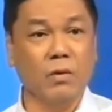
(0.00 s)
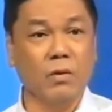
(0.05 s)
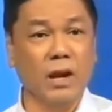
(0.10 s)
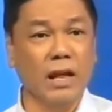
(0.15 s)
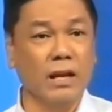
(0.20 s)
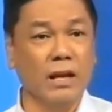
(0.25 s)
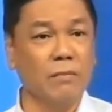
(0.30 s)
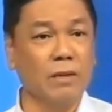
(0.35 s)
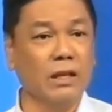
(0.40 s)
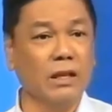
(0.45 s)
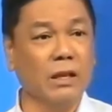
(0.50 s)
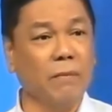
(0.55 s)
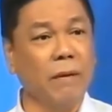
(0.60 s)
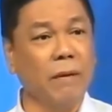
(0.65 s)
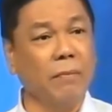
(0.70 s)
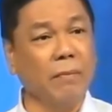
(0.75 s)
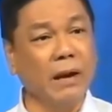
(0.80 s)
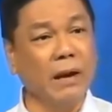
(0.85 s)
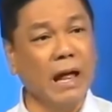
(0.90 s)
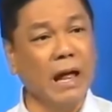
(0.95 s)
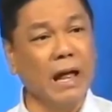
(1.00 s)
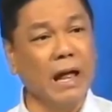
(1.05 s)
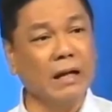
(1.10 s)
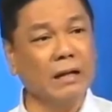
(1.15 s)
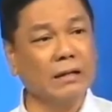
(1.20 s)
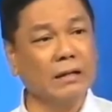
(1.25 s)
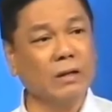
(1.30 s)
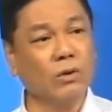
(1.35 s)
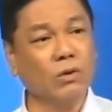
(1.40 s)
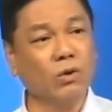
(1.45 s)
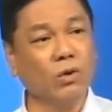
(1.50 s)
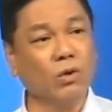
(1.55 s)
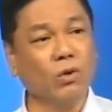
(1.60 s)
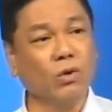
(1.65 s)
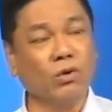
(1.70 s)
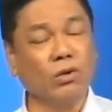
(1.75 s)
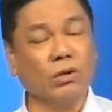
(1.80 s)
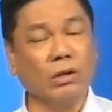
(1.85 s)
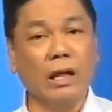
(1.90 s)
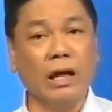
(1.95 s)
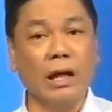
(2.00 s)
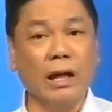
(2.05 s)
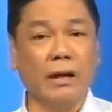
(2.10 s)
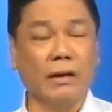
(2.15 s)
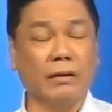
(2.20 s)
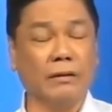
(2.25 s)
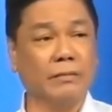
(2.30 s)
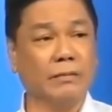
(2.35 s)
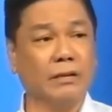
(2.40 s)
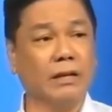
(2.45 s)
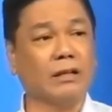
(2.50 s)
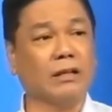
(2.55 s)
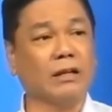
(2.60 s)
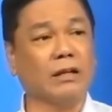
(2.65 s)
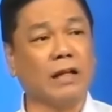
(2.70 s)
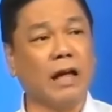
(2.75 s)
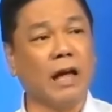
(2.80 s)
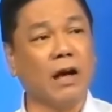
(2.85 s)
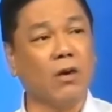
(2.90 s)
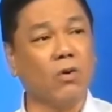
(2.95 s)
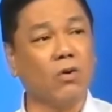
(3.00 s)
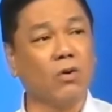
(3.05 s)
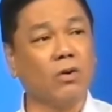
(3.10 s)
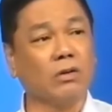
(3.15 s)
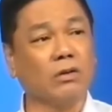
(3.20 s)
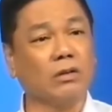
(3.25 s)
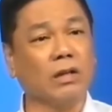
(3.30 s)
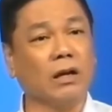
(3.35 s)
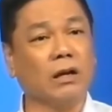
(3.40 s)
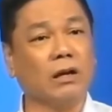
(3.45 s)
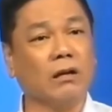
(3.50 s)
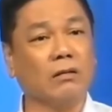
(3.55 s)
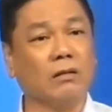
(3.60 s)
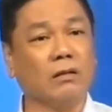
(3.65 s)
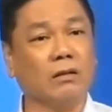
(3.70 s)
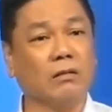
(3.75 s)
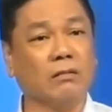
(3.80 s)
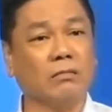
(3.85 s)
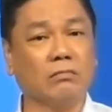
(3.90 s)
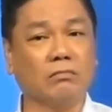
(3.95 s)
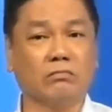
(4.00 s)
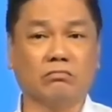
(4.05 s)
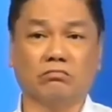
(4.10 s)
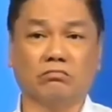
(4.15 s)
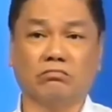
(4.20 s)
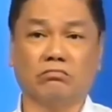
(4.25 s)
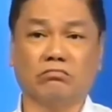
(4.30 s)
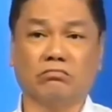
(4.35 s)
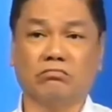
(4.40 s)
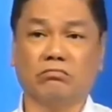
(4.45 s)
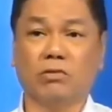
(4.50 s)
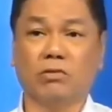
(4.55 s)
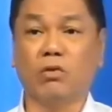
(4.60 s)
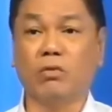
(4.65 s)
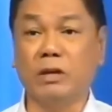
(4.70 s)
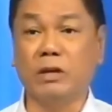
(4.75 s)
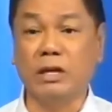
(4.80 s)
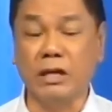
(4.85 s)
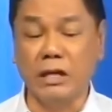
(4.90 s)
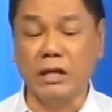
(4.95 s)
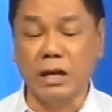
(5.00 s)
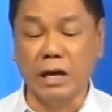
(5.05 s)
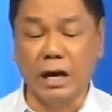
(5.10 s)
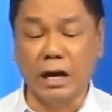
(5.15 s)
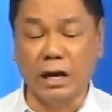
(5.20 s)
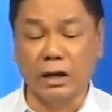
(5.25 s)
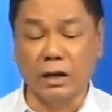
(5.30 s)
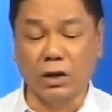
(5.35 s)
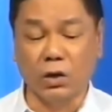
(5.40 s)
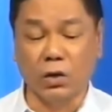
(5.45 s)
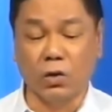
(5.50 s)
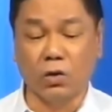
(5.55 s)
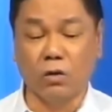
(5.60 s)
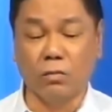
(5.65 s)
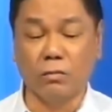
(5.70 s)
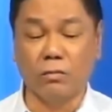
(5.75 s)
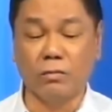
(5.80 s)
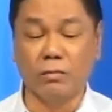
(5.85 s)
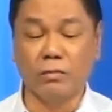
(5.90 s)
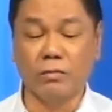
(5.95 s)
Wala namang napapala, nalulungkot lang, natatakot, humihina ang loob.